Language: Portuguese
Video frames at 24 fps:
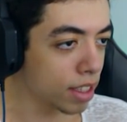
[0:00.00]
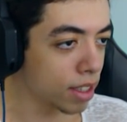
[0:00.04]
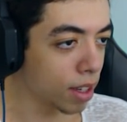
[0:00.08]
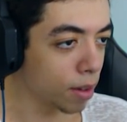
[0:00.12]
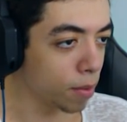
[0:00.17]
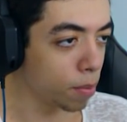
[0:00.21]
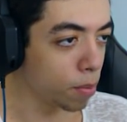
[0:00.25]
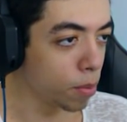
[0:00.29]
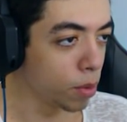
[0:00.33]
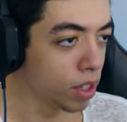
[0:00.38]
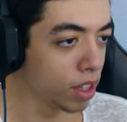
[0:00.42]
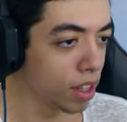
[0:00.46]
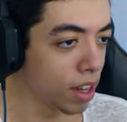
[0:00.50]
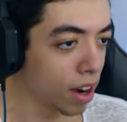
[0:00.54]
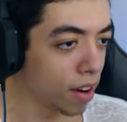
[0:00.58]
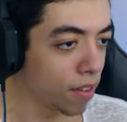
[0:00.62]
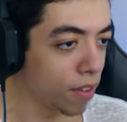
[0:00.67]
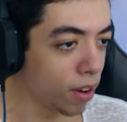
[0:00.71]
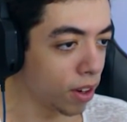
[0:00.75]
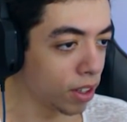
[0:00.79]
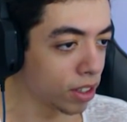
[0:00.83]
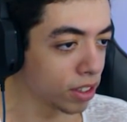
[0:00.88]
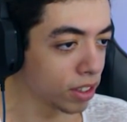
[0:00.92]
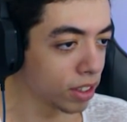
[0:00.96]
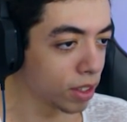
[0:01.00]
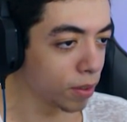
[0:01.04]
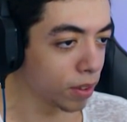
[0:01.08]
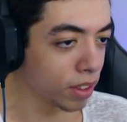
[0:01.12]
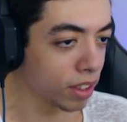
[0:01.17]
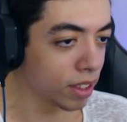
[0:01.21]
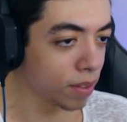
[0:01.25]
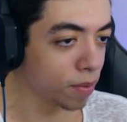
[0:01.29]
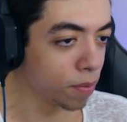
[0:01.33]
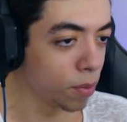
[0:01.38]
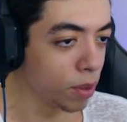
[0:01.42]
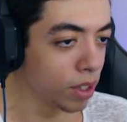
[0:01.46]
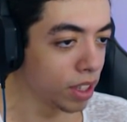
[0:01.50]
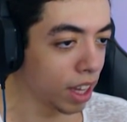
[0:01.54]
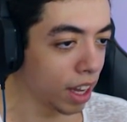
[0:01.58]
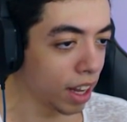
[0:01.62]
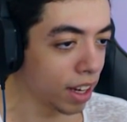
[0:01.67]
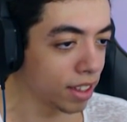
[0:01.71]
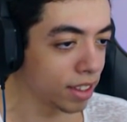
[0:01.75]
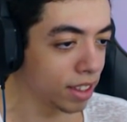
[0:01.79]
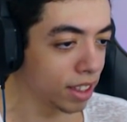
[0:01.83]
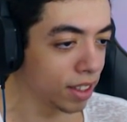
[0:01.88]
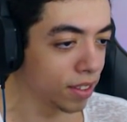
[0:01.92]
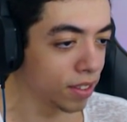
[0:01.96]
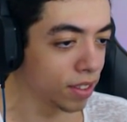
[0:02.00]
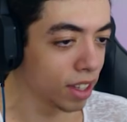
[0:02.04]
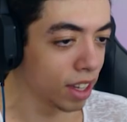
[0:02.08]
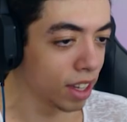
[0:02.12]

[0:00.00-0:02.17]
são muito nervosos, tipo assim, muito agressivos.